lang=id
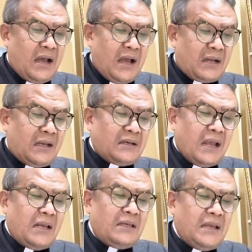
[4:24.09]
akan
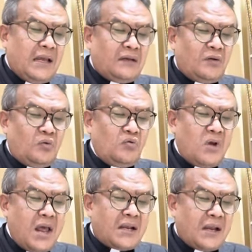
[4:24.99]
kalian
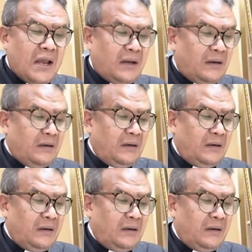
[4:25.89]
gunakan